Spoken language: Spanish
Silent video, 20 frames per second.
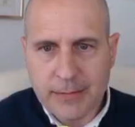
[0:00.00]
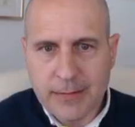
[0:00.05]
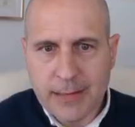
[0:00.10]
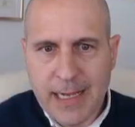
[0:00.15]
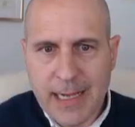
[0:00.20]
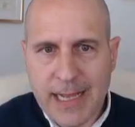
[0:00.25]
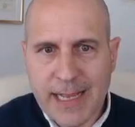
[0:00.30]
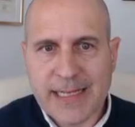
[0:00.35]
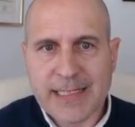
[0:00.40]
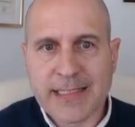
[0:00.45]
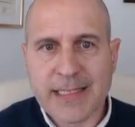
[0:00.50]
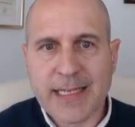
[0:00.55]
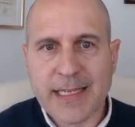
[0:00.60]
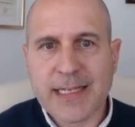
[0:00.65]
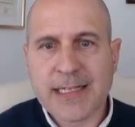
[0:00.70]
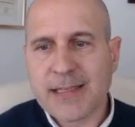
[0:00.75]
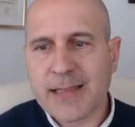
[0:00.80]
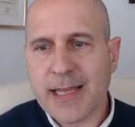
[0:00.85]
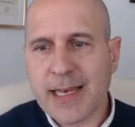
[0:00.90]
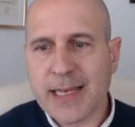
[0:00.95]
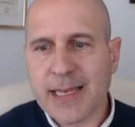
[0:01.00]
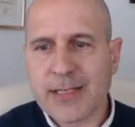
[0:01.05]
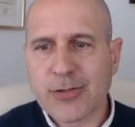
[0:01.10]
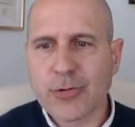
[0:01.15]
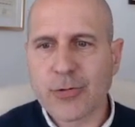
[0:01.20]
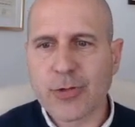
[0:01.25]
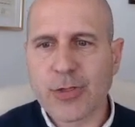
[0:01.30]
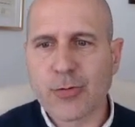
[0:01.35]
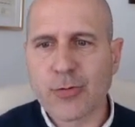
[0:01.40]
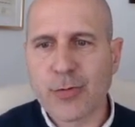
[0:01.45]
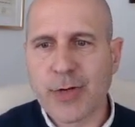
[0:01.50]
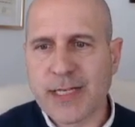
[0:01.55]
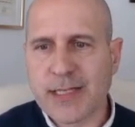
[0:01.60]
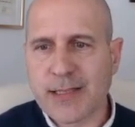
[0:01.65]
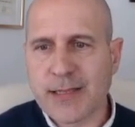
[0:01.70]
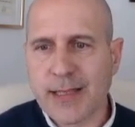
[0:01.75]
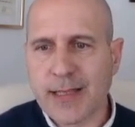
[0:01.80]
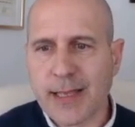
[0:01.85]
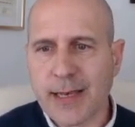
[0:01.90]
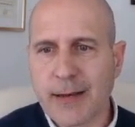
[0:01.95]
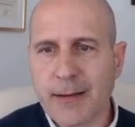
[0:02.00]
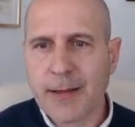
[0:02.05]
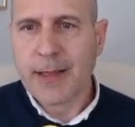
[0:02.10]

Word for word: a este Excel. Esto es un Excel